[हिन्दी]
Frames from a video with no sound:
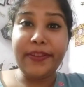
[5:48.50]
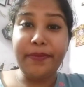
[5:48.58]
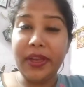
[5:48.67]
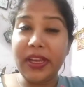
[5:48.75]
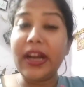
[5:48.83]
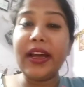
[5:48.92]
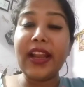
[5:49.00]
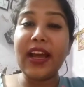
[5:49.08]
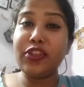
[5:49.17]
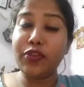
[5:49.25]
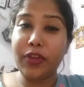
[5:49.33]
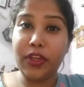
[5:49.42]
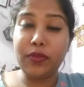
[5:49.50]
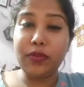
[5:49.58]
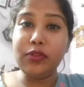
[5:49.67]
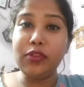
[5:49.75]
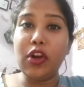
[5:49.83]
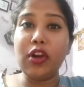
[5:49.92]
मैं घर आ चुकी
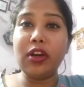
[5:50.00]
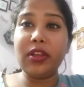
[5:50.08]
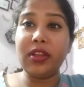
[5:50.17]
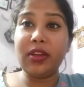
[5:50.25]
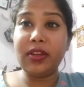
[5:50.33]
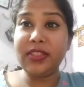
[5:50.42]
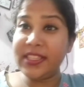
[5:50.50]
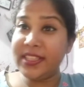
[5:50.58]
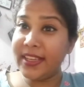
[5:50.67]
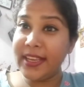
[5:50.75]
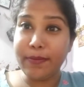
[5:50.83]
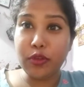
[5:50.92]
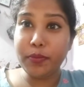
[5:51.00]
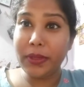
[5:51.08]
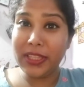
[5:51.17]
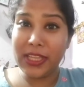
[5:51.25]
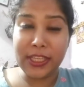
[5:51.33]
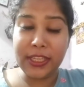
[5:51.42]
हूँ और जैसे कि आपको
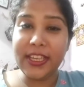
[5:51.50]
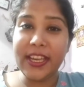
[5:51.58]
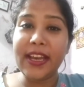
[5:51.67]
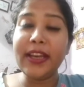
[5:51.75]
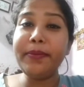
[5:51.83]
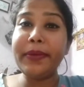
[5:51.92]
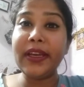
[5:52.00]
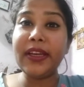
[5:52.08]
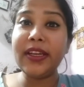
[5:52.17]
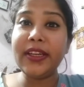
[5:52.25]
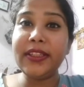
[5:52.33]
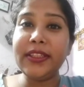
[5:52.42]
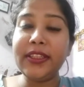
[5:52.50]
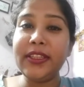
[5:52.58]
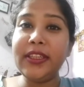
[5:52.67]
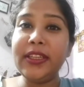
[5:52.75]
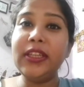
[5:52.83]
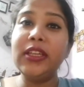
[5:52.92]
पता चल गया है मैं गई थी
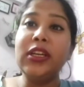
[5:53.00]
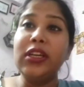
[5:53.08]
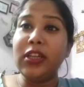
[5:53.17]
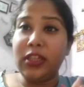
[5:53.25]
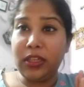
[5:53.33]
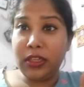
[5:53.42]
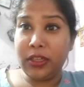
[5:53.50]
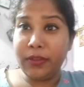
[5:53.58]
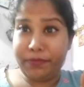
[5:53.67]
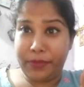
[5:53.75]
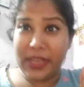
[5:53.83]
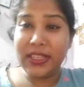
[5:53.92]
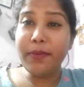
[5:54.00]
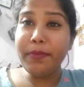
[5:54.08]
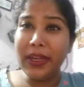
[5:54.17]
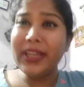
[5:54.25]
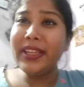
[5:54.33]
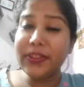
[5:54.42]
ऐसी
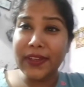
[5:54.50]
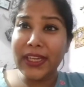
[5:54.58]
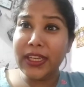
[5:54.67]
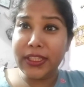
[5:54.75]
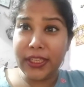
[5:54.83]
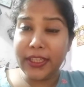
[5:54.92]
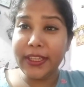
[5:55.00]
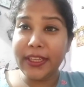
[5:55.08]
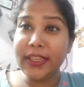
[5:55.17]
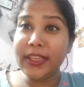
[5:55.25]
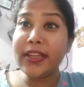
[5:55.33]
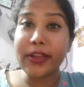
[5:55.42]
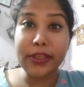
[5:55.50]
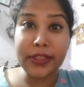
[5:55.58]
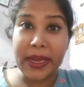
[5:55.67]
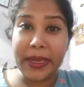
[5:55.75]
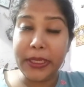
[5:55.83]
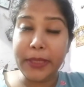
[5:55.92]
बिल्डिंग्स वगैरह देखने के लिए
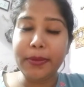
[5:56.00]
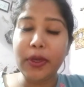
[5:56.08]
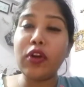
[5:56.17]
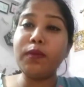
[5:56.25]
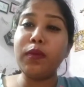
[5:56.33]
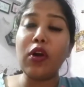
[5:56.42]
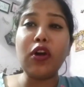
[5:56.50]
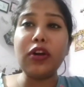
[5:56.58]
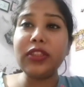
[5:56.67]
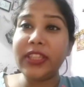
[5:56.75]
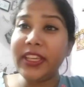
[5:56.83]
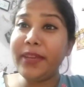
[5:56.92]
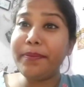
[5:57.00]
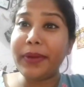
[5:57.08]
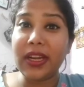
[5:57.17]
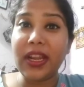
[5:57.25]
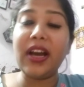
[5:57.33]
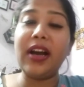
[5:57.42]
रसायनी में और बहुत ही
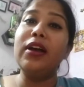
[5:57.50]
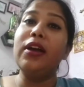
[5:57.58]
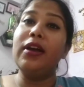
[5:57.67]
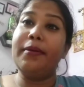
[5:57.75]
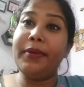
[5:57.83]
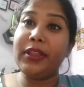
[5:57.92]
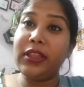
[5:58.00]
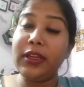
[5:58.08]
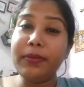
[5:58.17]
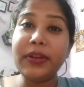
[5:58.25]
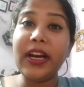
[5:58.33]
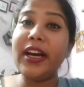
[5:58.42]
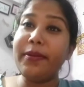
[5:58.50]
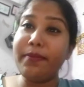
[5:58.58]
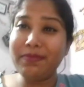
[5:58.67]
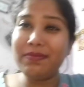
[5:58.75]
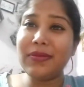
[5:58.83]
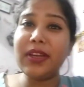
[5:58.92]
बड़ा मतलब घर
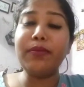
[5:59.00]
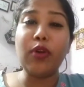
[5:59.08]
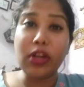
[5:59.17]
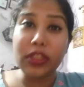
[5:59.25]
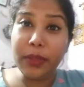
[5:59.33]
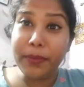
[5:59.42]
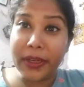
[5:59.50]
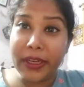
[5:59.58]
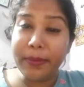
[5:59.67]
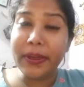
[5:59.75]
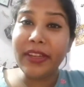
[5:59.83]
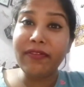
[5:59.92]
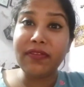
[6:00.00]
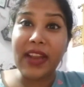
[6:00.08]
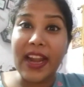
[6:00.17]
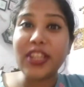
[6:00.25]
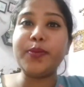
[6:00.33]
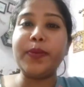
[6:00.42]
बहुत ही बड़े बड़े
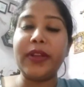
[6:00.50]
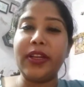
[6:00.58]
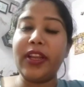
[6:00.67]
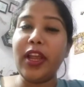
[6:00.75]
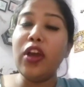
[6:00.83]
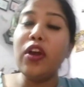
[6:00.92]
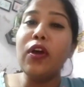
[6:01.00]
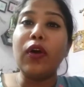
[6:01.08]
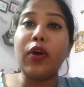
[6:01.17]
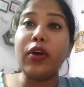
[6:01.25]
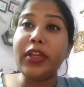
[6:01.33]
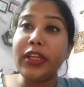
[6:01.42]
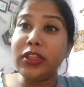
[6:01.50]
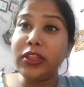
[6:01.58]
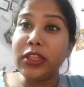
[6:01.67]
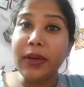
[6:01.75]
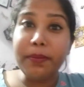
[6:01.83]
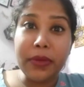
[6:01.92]
फ्लैट्स बन रहे हैं और
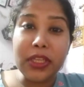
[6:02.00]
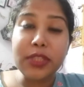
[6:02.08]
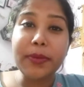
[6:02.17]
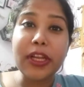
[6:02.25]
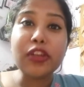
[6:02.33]
इतना मस्त बड़ा